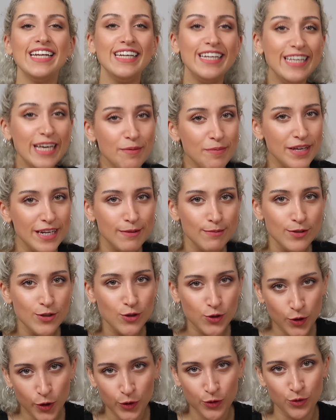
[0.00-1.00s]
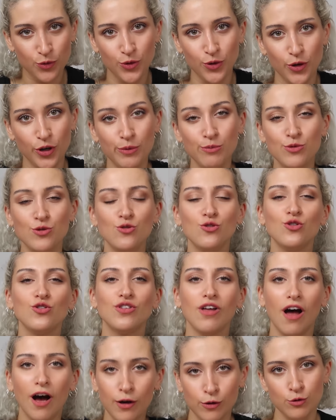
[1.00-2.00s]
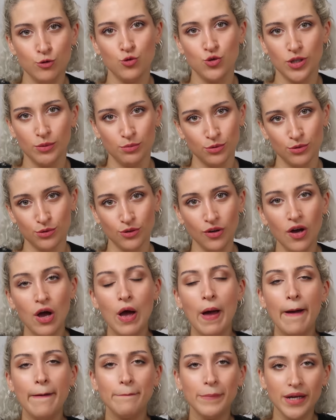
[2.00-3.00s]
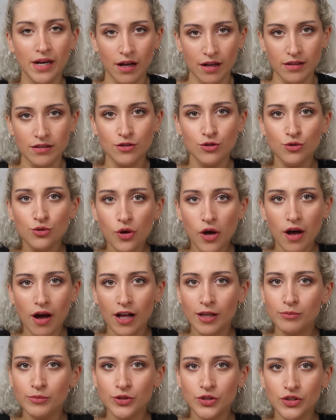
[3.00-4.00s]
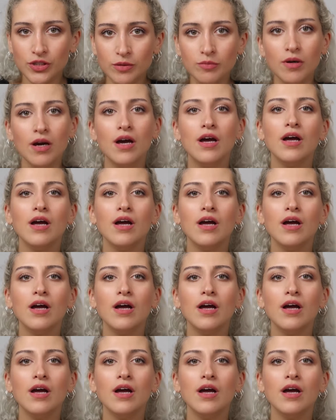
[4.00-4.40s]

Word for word: Niye benim için kötü diyorum? Çünkü daha ucuza buldu. Ben 6 euroya almıştım.